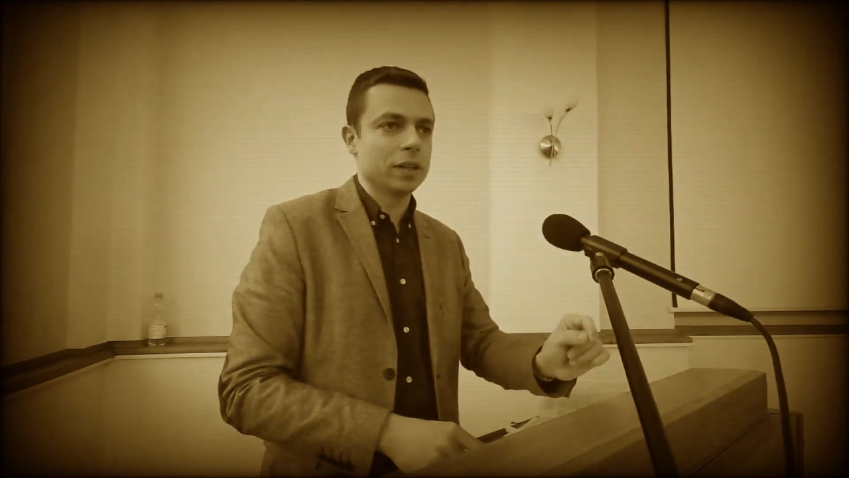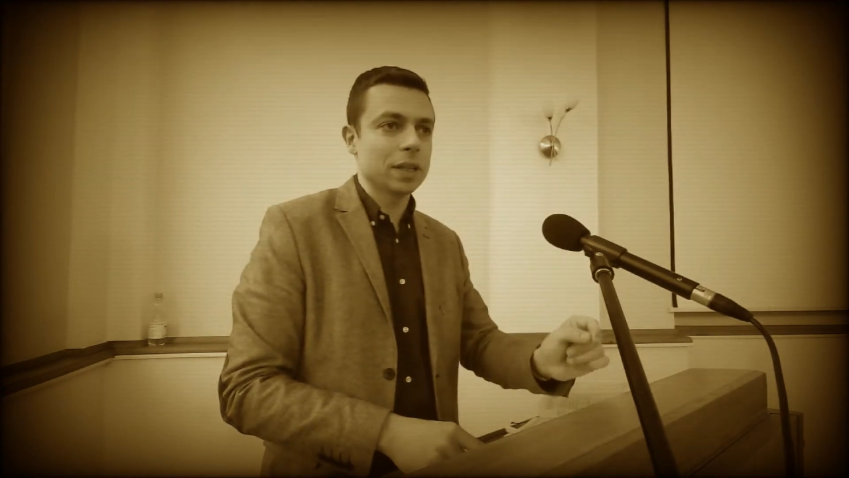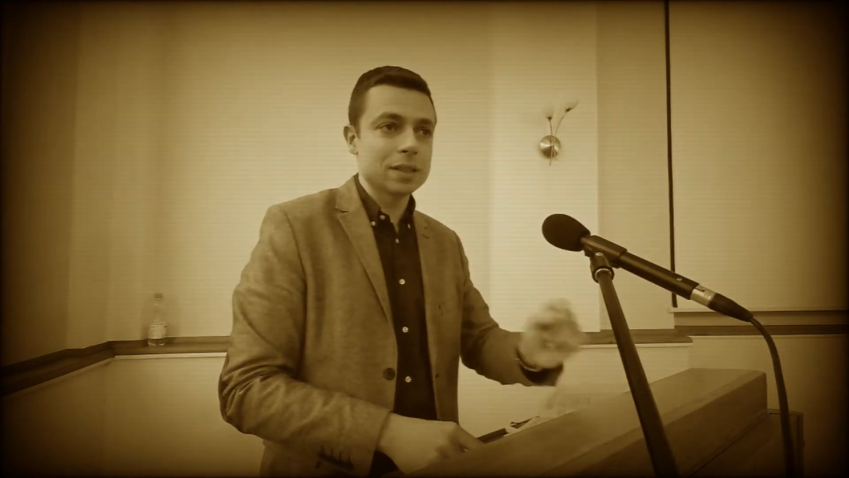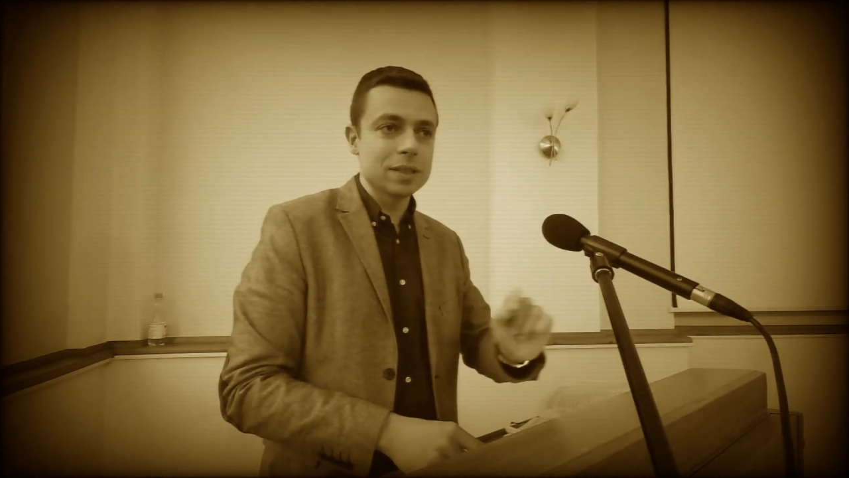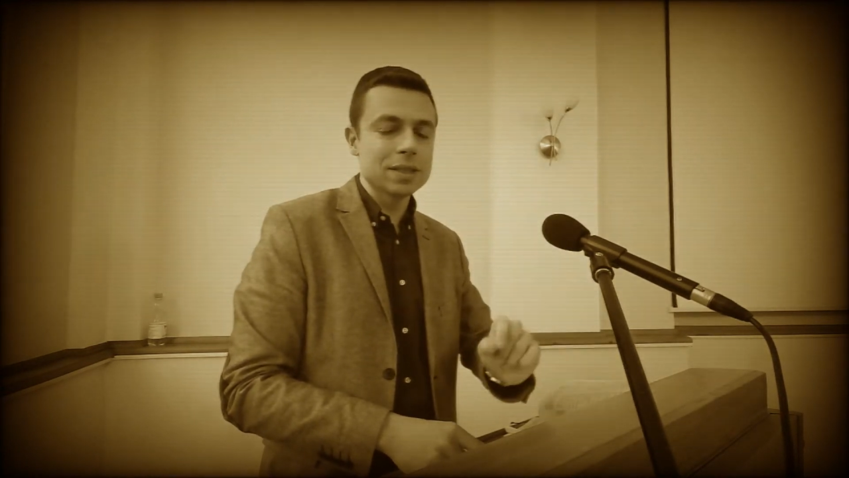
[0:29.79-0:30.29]

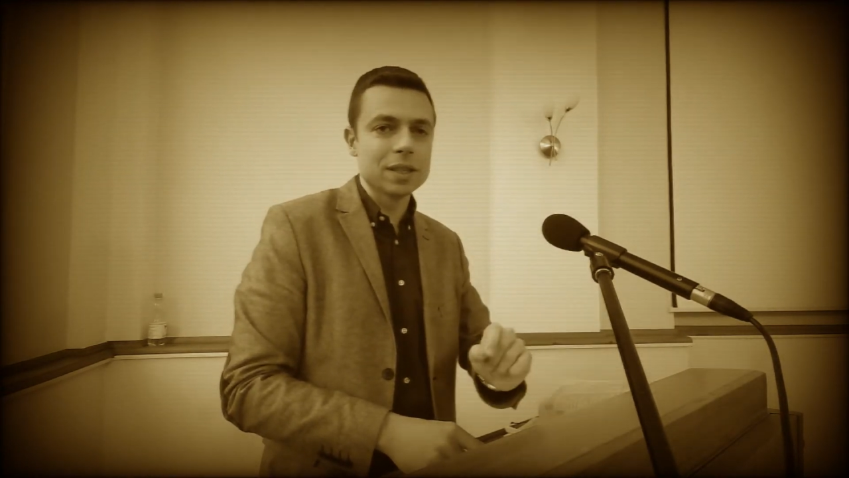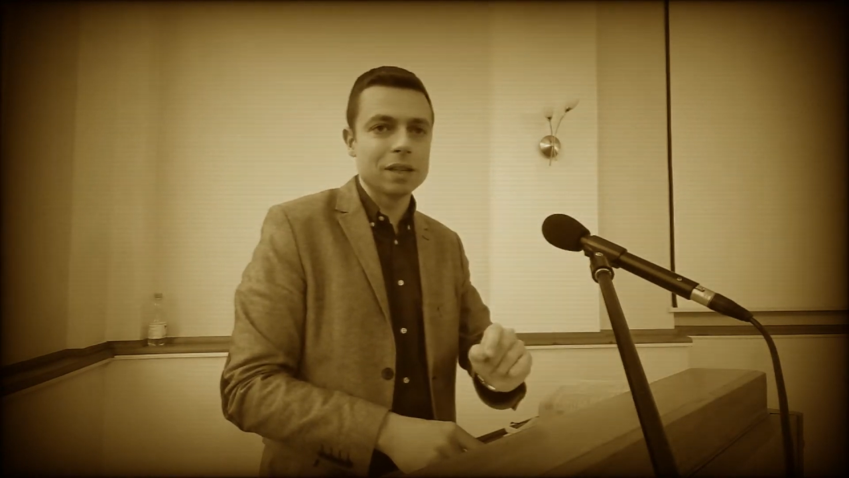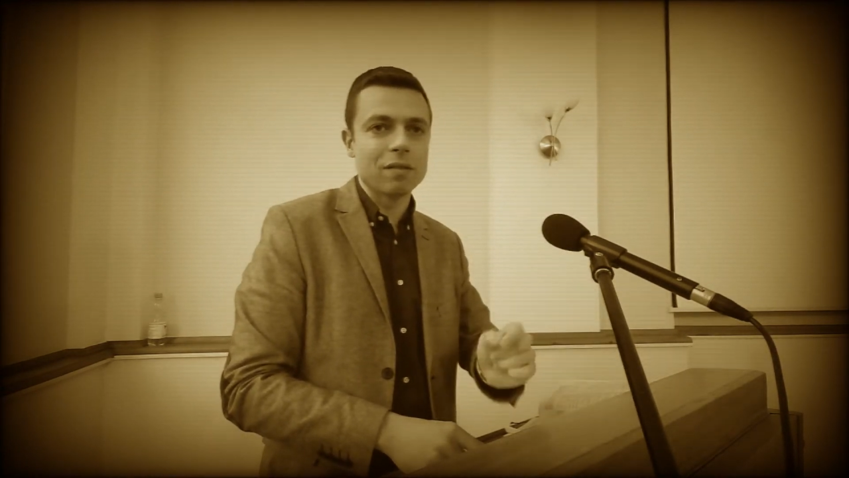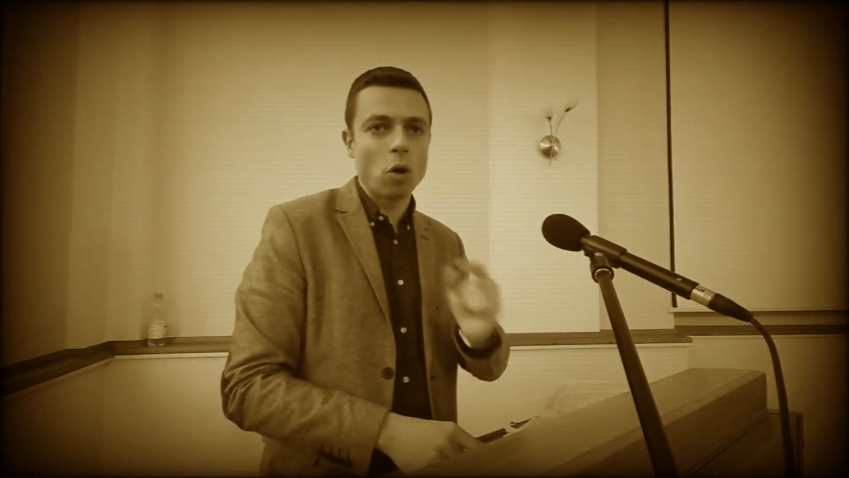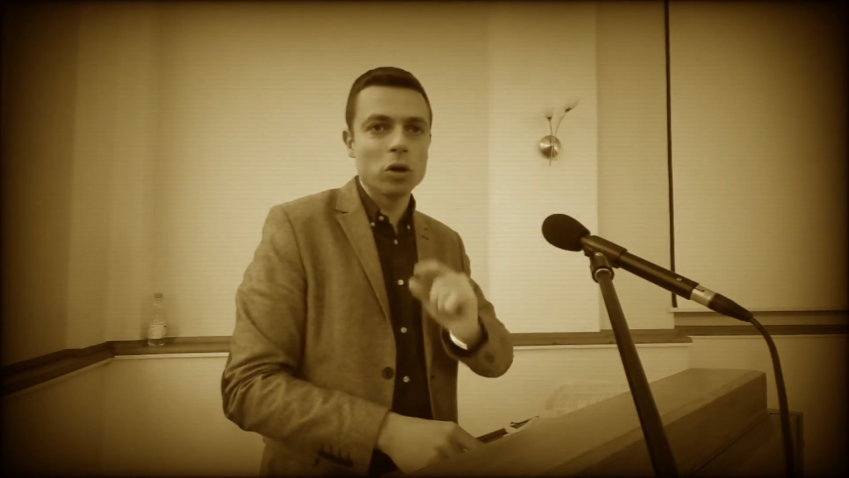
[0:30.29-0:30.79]
Das ist der
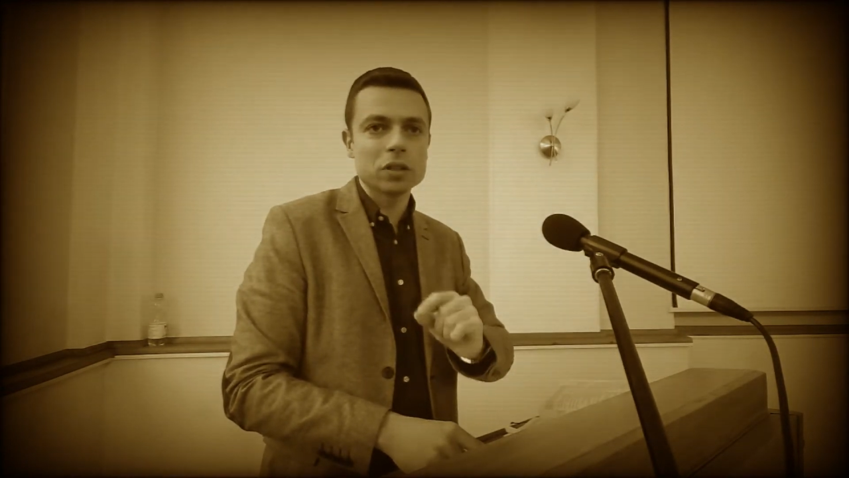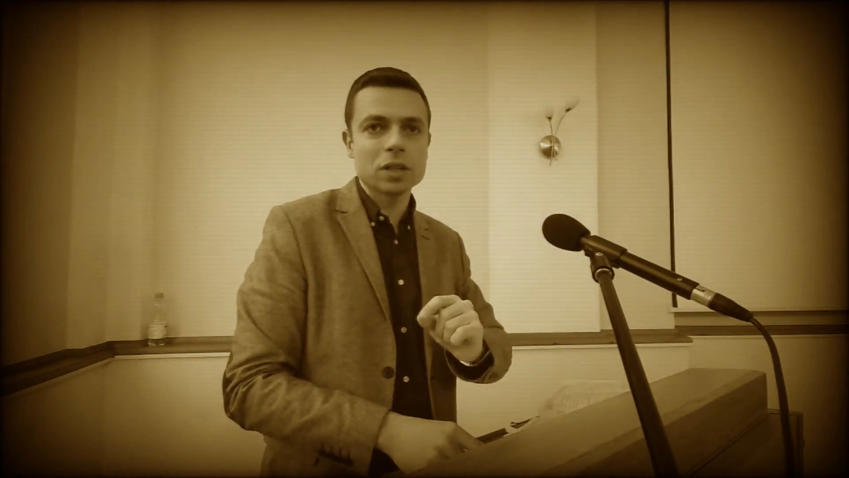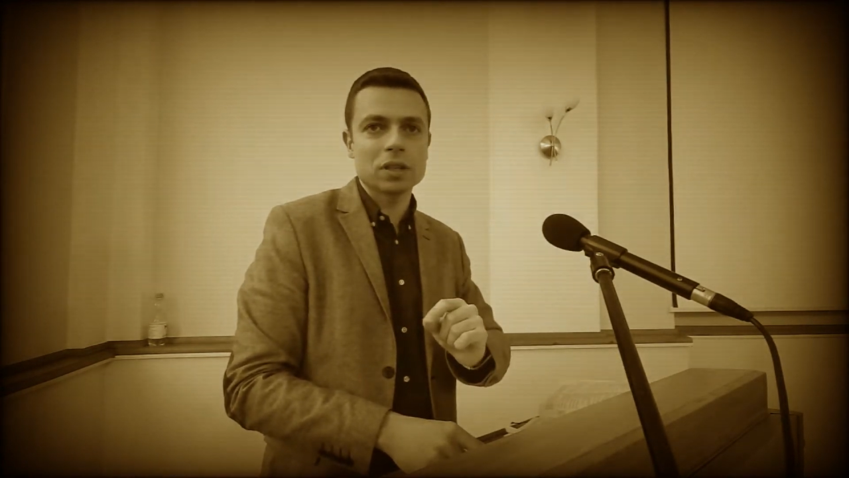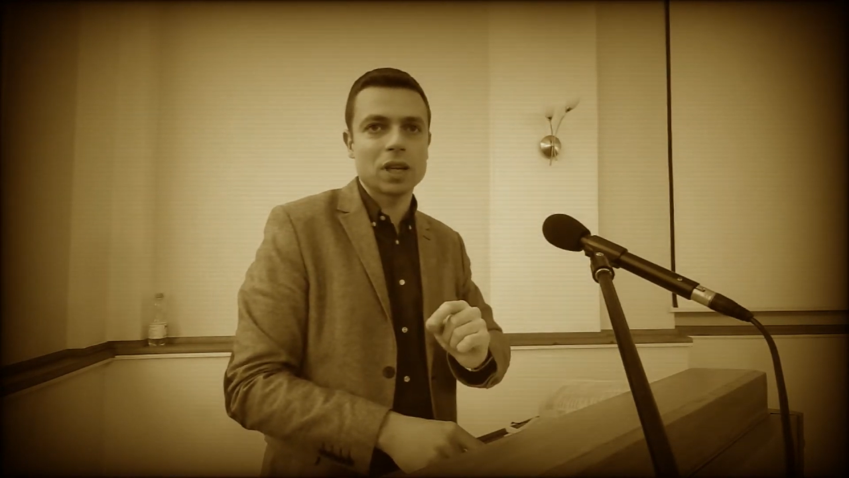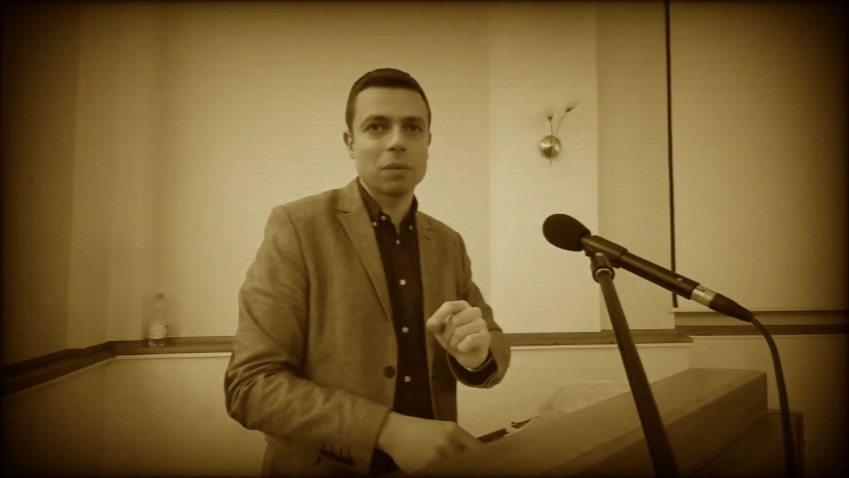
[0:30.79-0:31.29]
Sinn, warum er uns
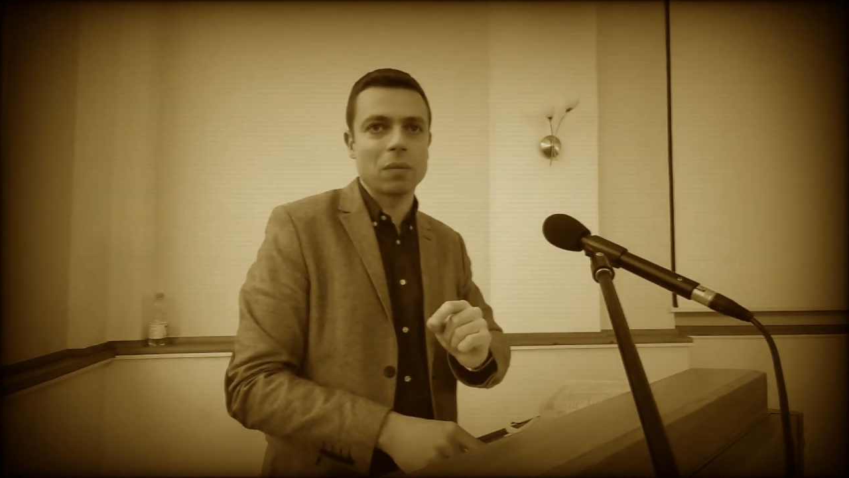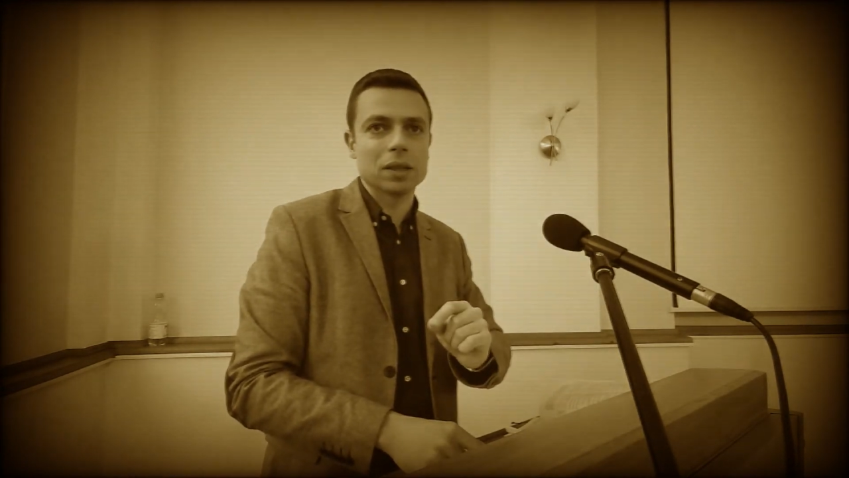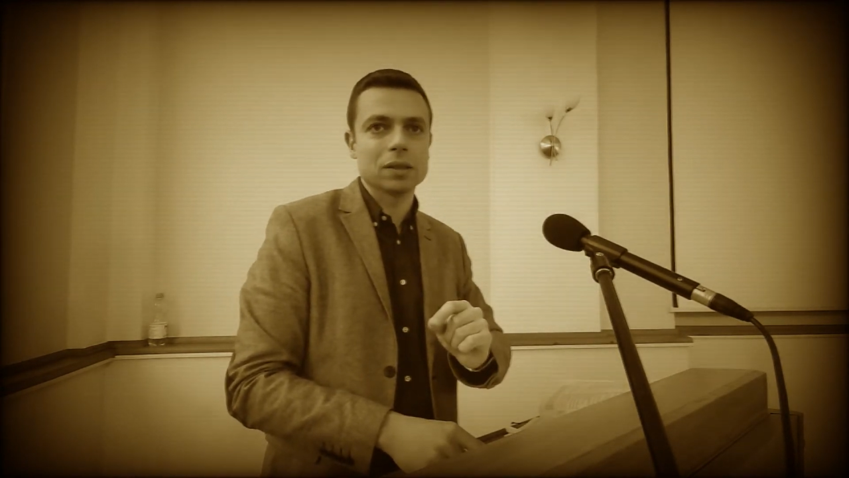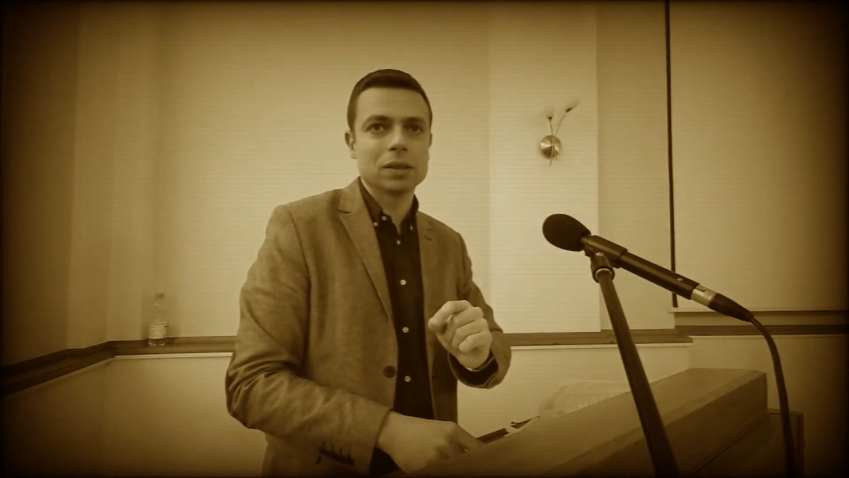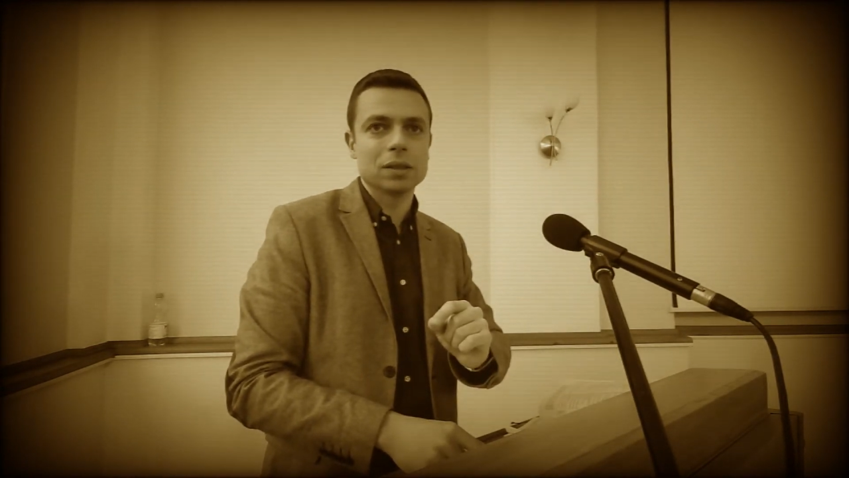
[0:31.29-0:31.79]
das gegeben
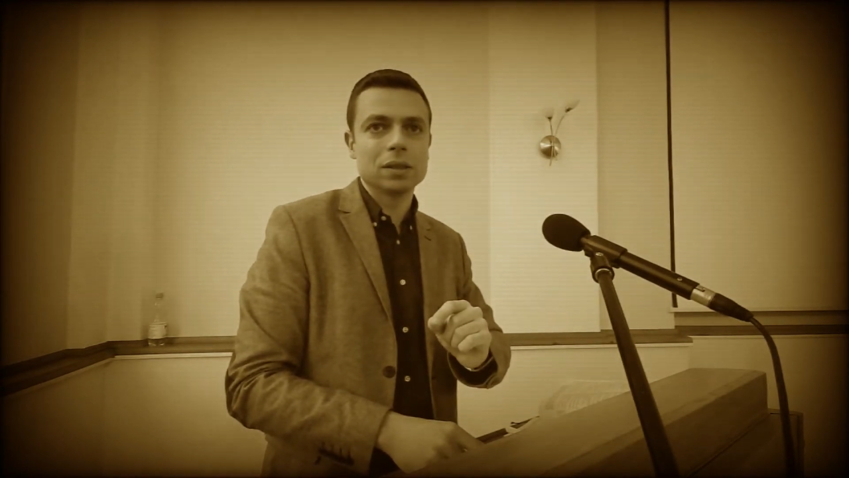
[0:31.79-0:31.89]
hat.